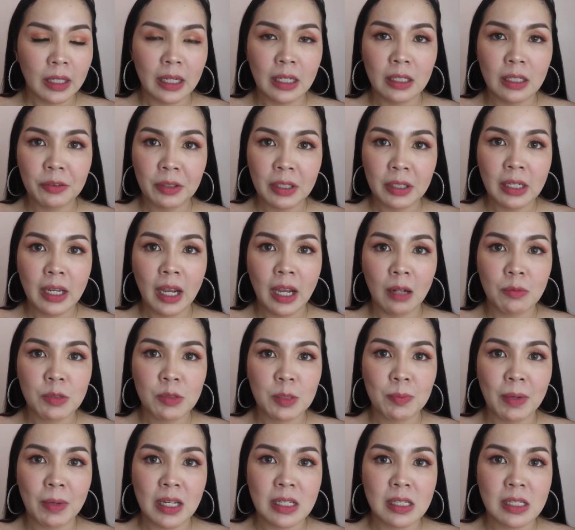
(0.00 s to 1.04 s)
it really
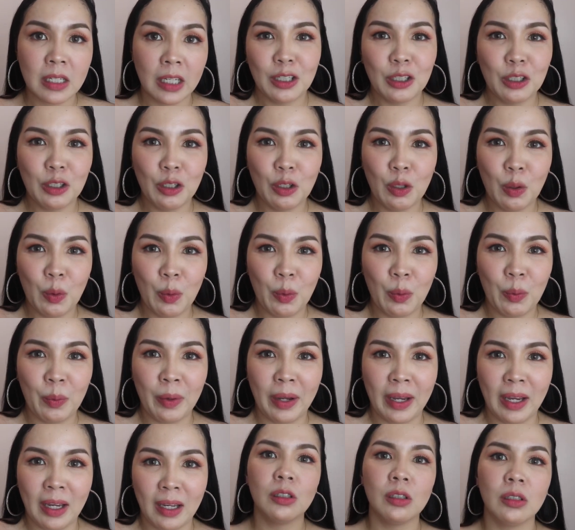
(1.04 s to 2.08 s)
helps my skin glow
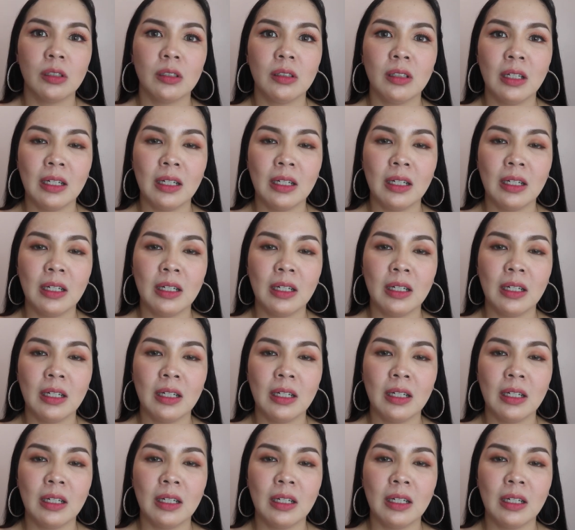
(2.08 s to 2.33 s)
and